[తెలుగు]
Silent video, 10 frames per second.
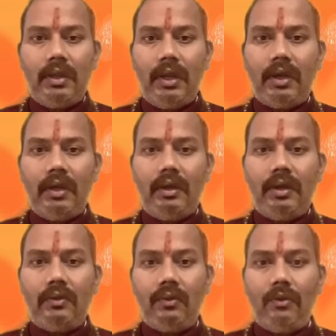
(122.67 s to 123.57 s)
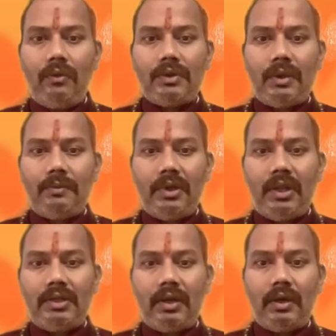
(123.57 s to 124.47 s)
ఇలా ఈ గురువుకు
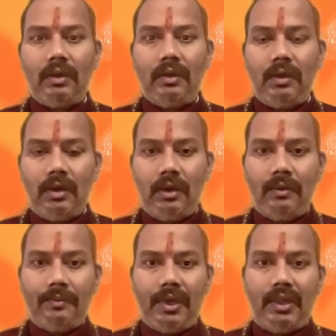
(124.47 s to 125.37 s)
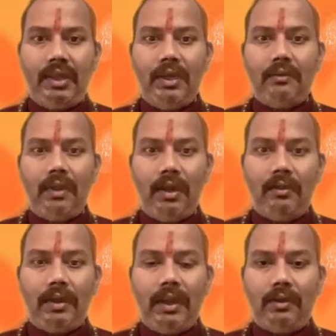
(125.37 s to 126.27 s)
సంబంధించిన ప్రతి
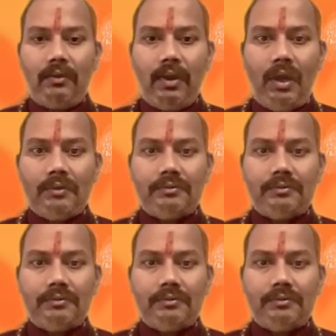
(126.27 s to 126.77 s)
వారికి కూడా